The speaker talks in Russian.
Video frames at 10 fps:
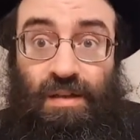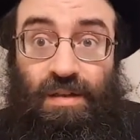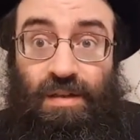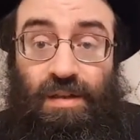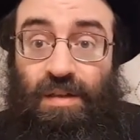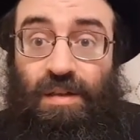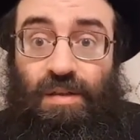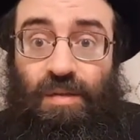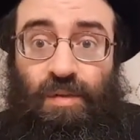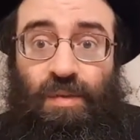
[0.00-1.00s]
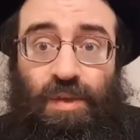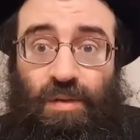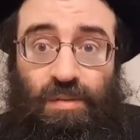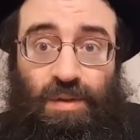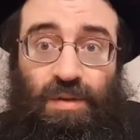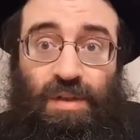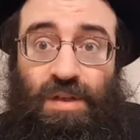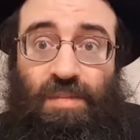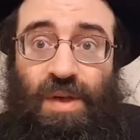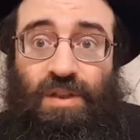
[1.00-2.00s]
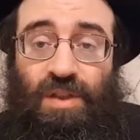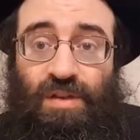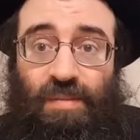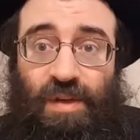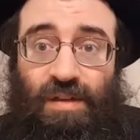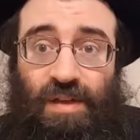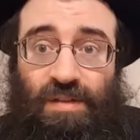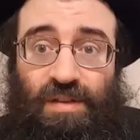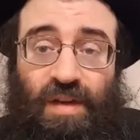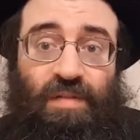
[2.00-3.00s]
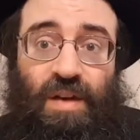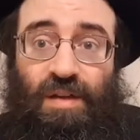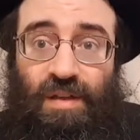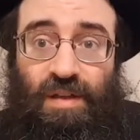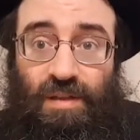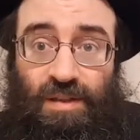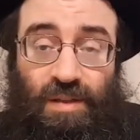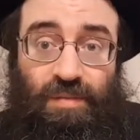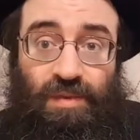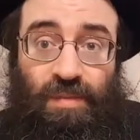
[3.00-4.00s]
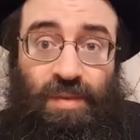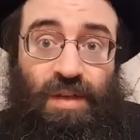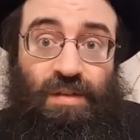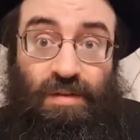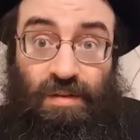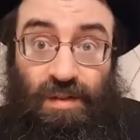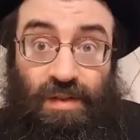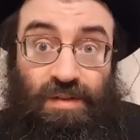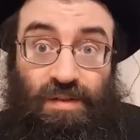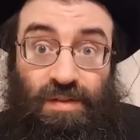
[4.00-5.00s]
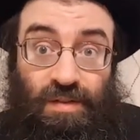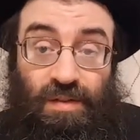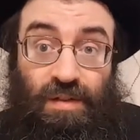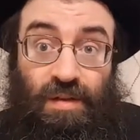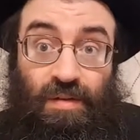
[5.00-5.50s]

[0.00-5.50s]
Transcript: не, не, не думают о том, что не, не меньший запрет есть тевель, чем запрет есть э,